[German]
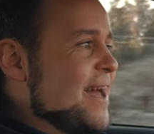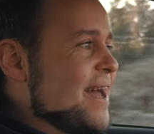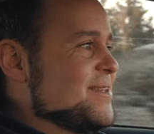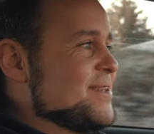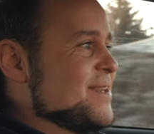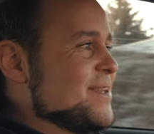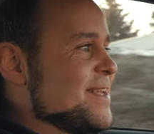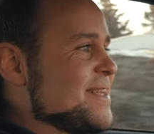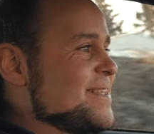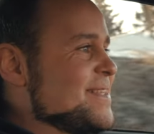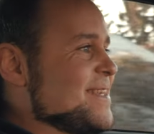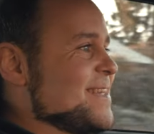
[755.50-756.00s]

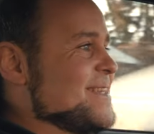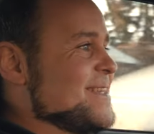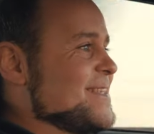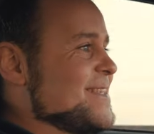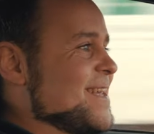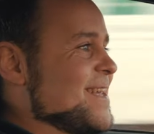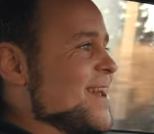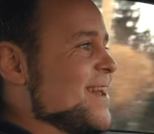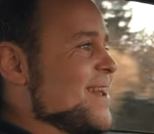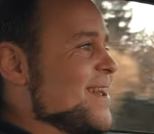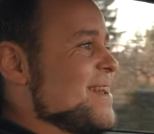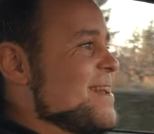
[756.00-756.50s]
also das ist,
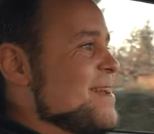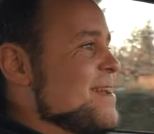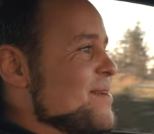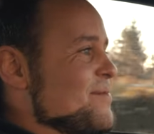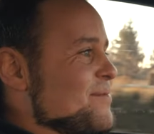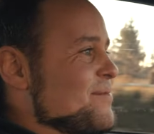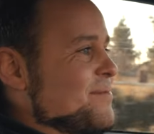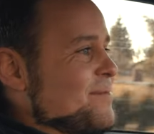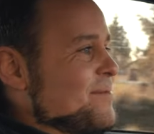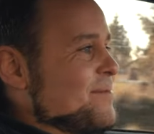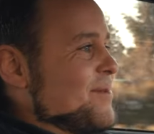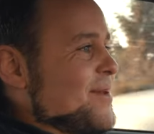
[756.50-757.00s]
äh,
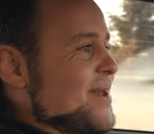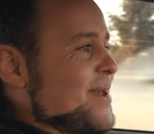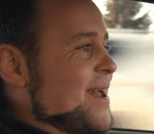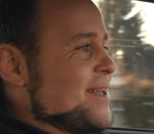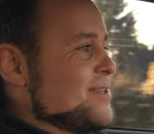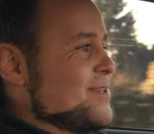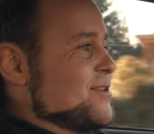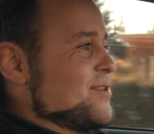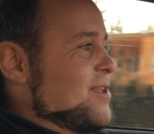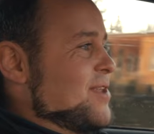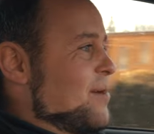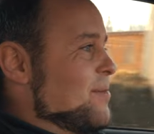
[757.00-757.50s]

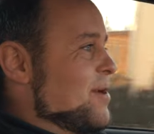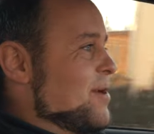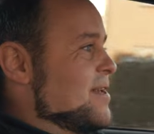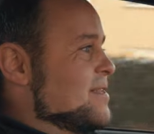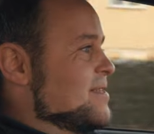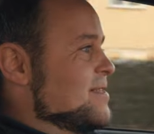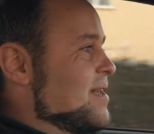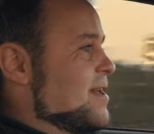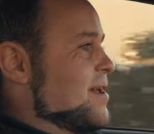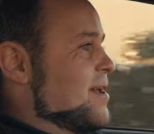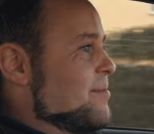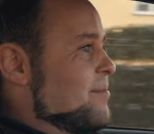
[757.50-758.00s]
also
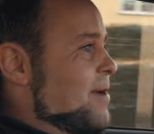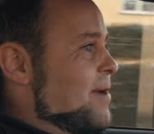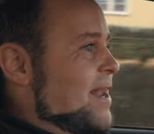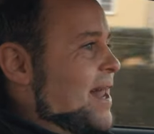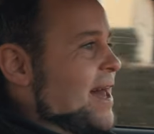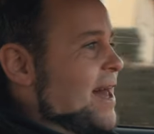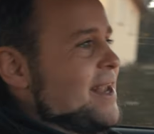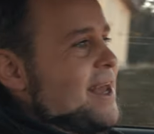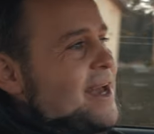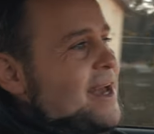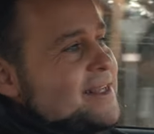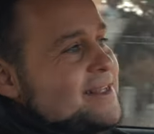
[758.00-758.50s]
damals, äh, mein
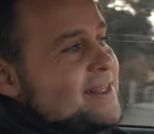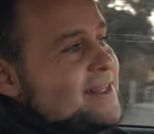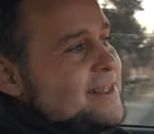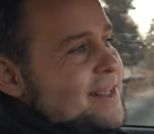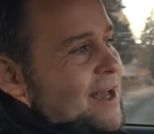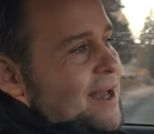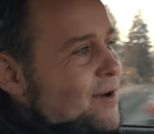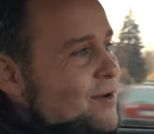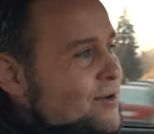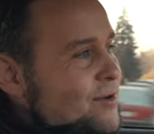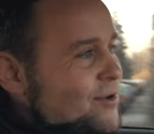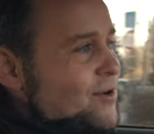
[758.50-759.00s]
allererstes
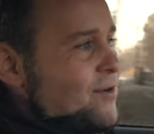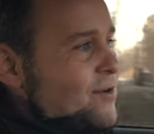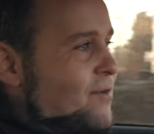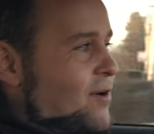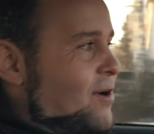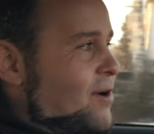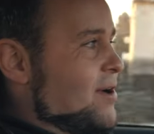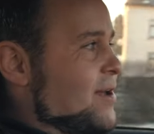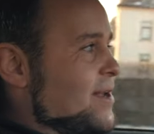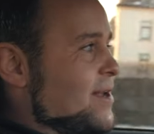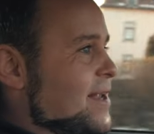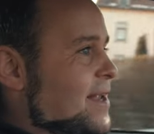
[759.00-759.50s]
Auto
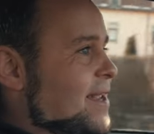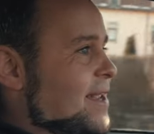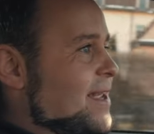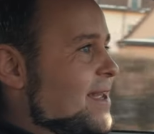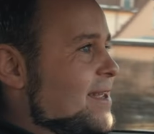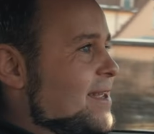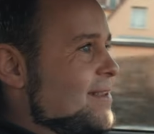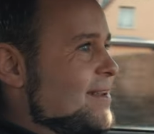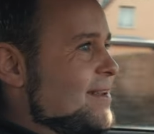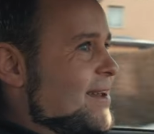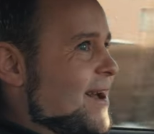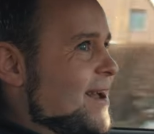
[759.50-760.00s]
war ein
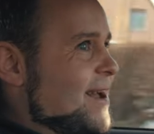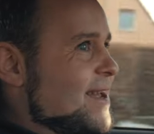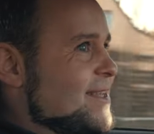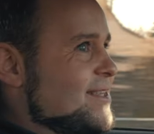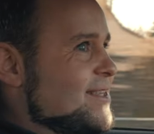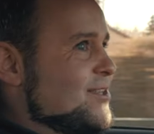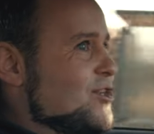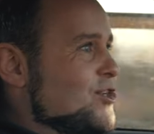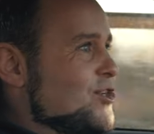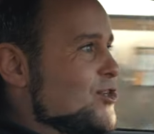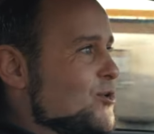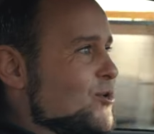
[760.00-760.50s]

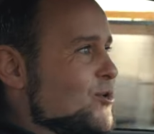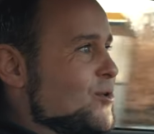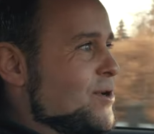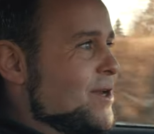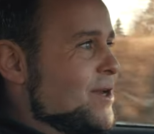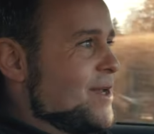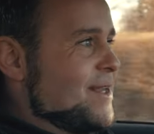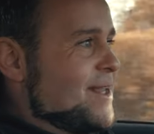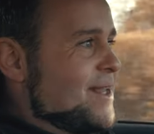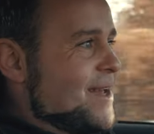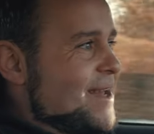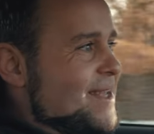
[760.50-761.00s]
E30
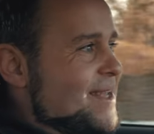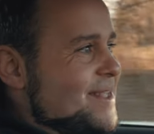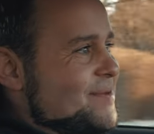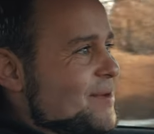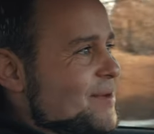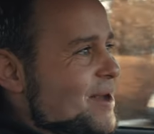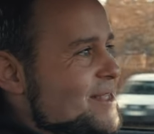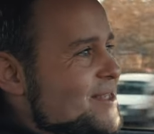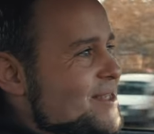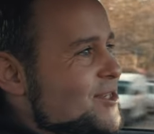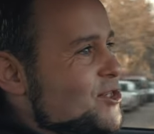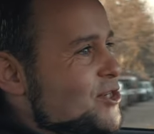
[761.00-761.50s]
Touring
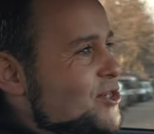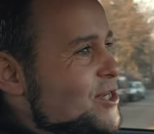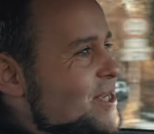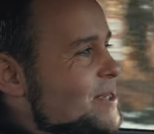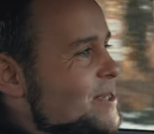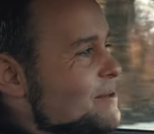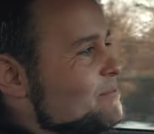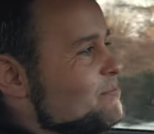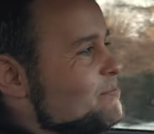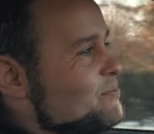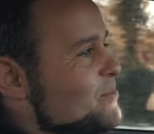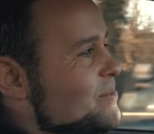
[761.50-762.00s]

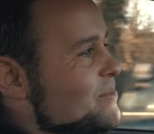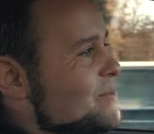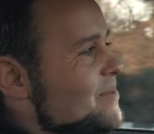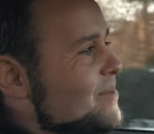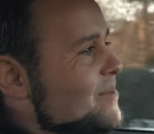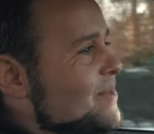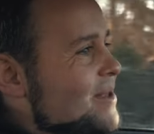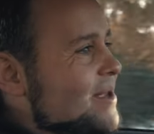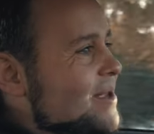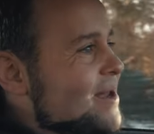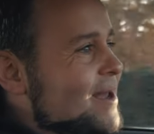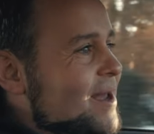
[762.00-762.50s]
320i.
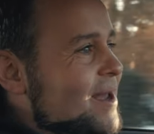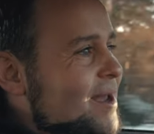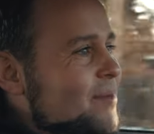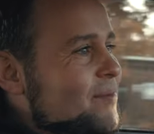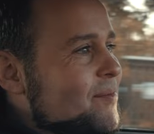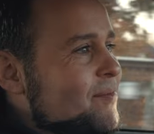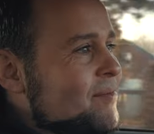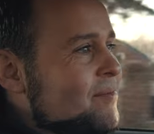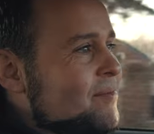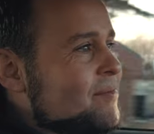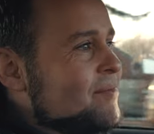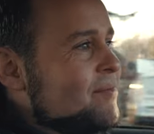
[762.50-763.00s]

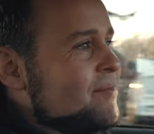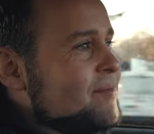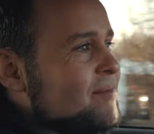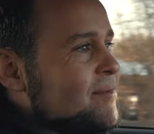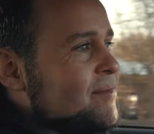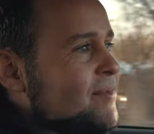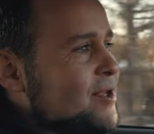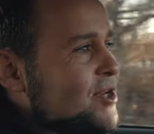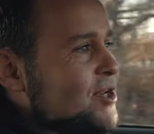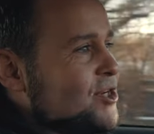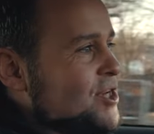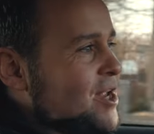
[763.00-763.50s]
Ähm,
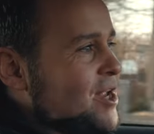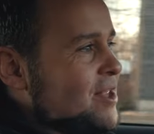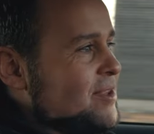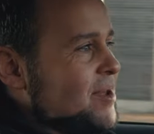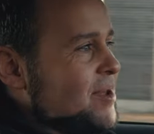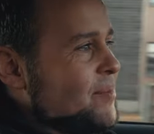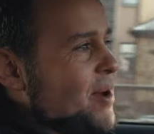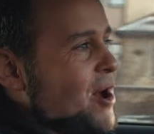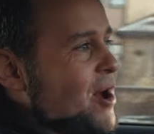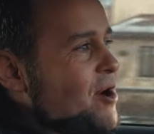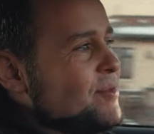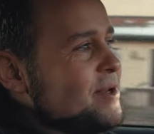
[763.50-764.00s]
da stand
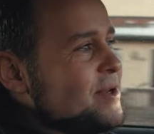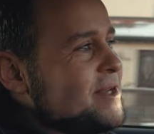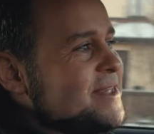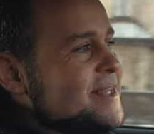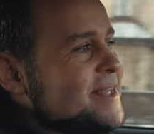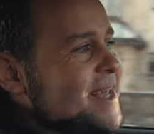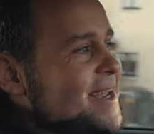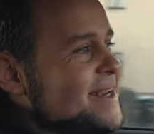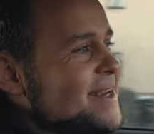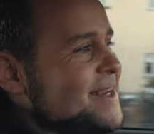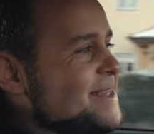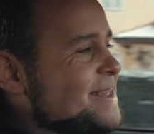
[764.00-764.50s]
der Baum in der
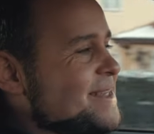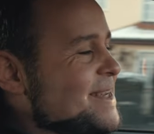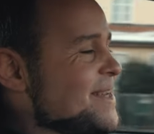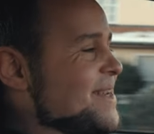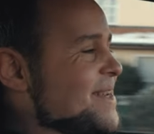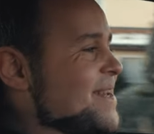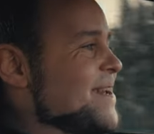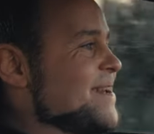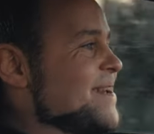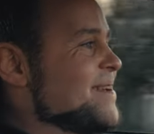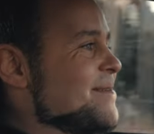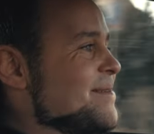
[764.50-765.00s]
Seite drin,
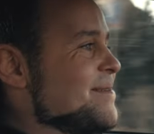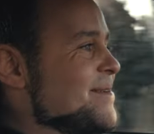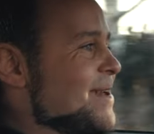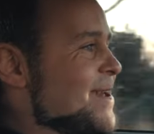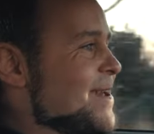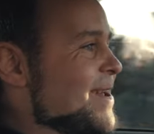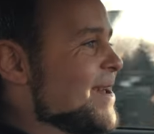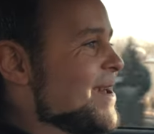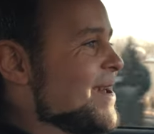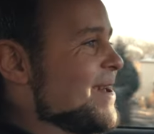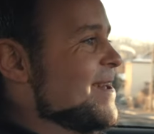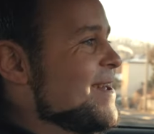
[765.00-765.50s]
oh,
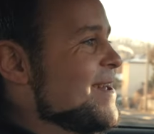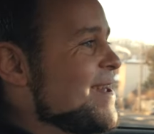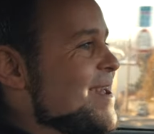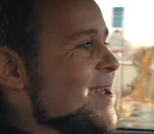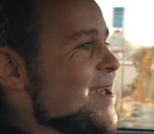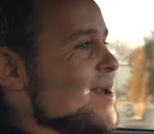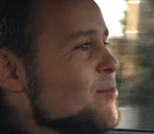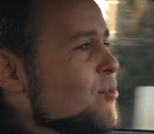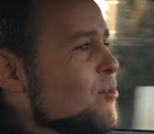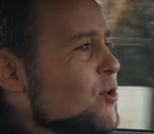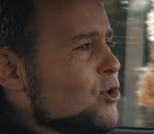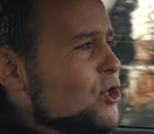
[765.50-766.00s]
äh,
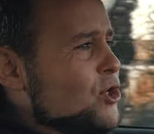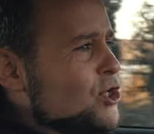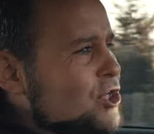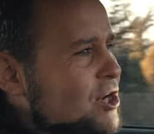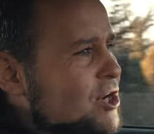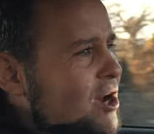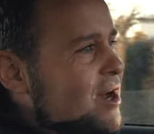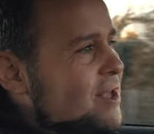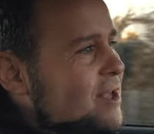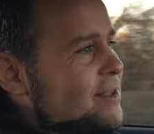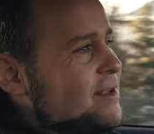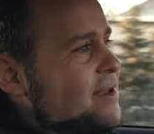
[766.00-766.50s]
okay.
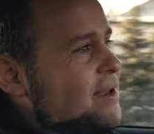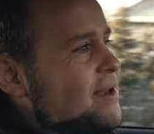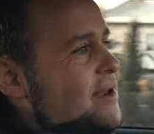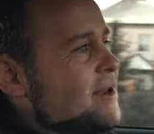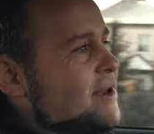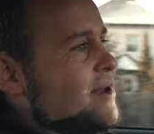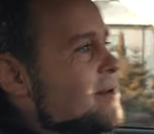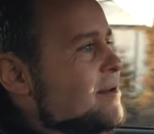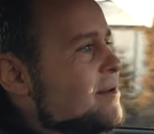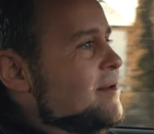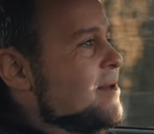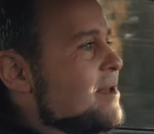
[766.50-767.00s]
Motorschaden.
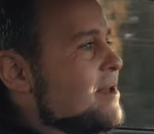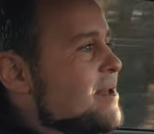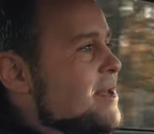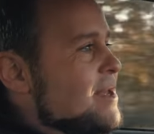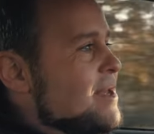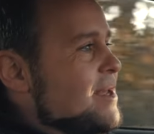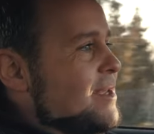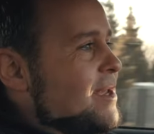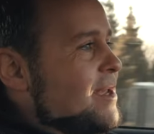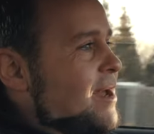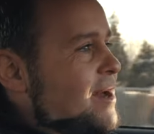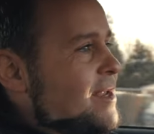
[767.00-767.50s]
Äh,
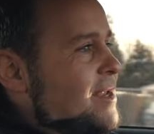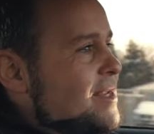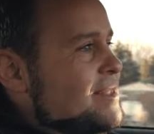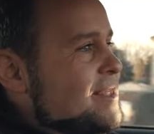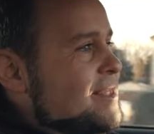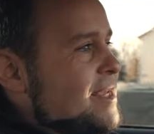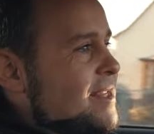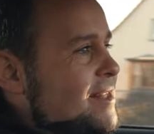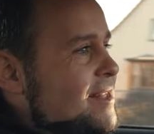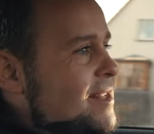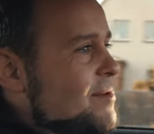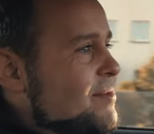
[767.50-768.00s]
ja, das
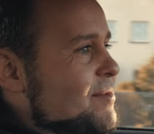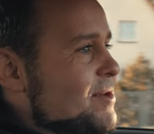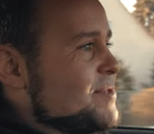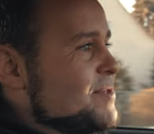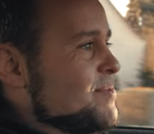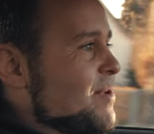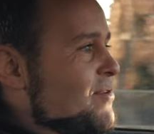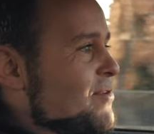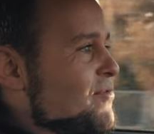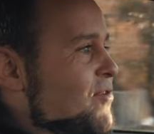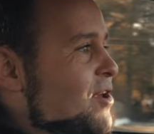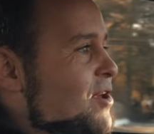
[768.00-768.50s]
hatte damals
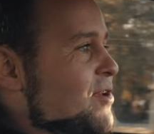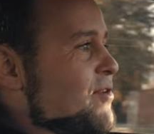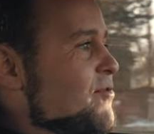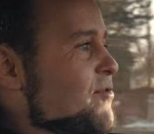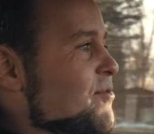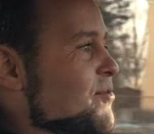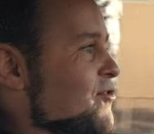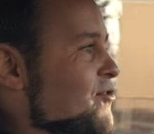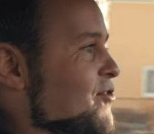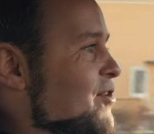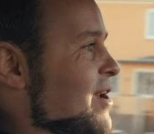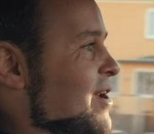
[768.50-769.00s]
mein Vater für
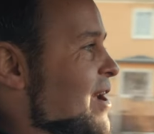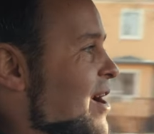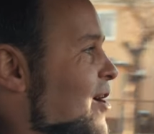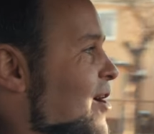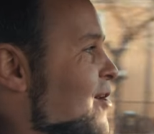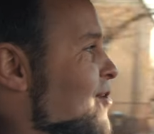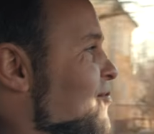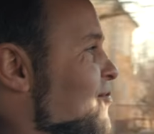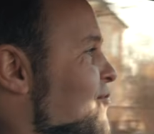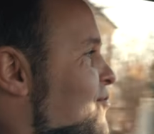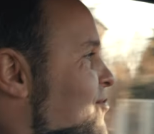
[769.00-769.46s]
mich gekauft